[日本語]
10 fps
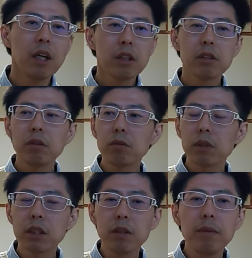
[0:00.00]
それと
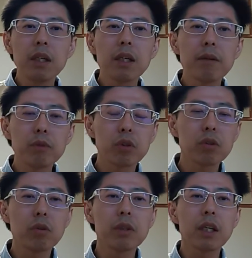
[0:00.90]
同じで民間も
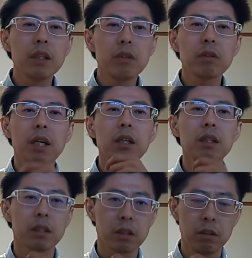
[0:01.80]
出向だけにしときゃいいん
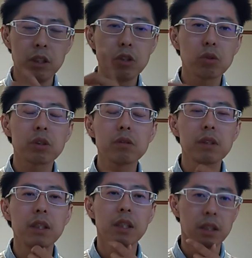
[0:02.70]
です。一条作っ
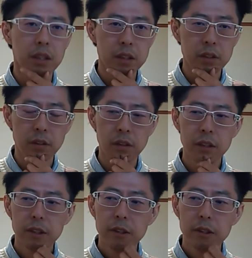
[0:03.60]
たらいいだけですよ。